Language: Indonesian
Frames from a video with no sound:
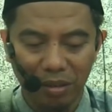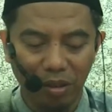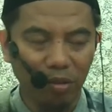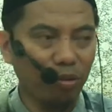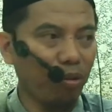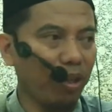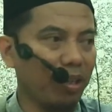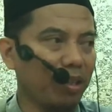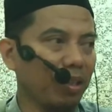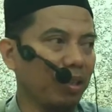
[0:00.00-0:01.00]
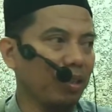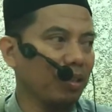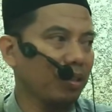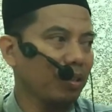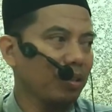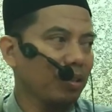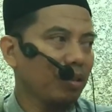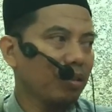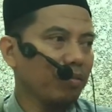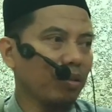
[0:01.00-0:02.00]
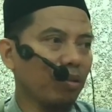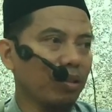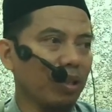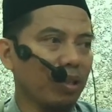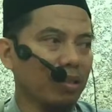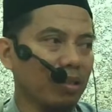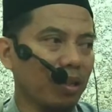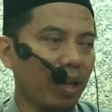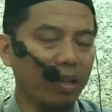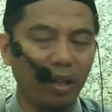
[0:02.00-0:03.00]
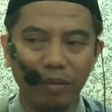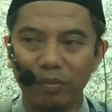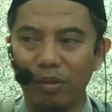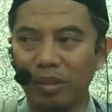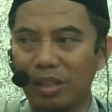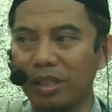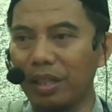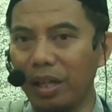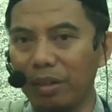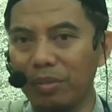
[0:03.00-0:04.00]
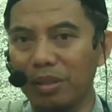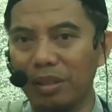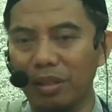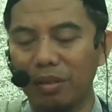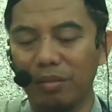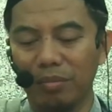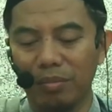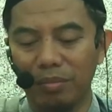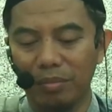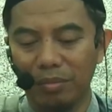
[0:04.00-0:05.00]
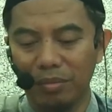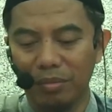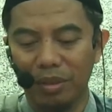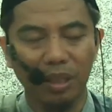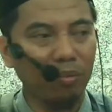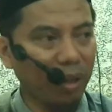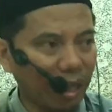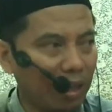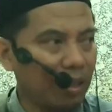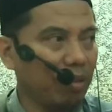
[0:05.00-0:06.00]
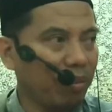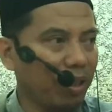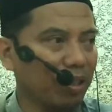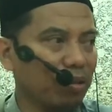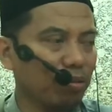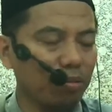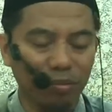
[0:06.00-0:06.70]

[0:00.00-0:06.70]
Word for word: Kalau kuliah di fakultas adab, fakultas syariah misalnya, kita memang ahli di bidang itu.